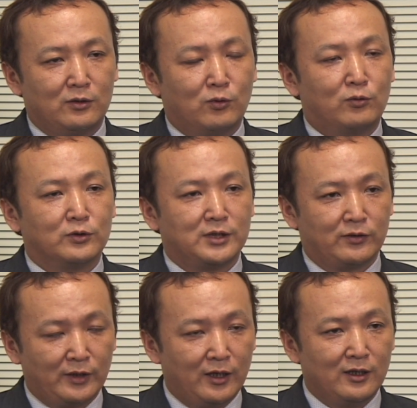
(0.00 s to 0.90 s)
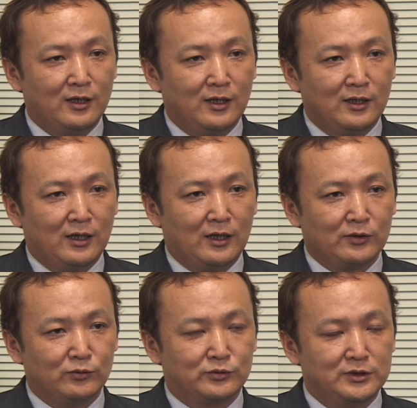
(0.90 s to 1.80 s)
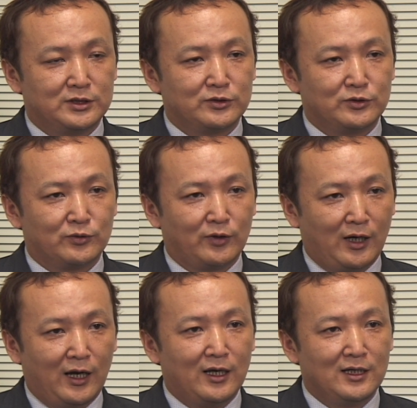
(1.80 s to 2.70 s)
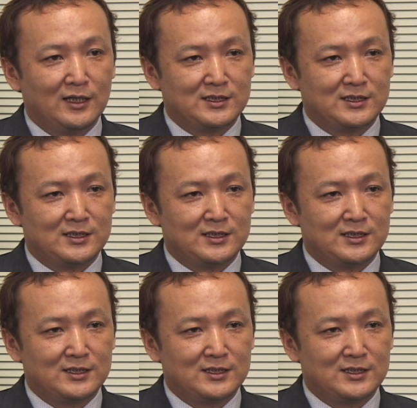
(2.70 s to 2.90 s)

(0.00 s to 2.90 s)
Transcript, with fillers: 高校生のねあのウグイス嬢とか、